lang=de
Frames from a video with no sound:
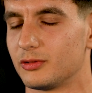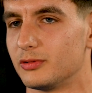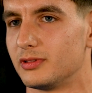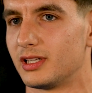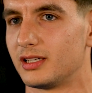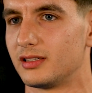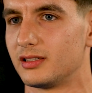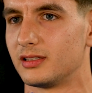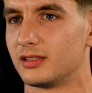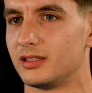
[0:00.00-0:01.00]
Und dann
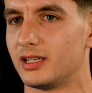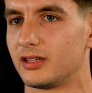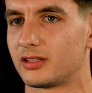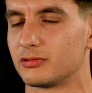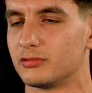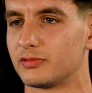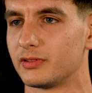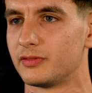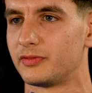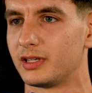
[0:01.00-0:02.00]
äh, in naher Zukunft
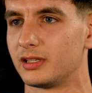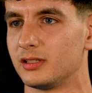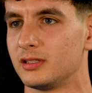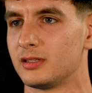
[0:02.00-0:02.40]
auf jeden Fall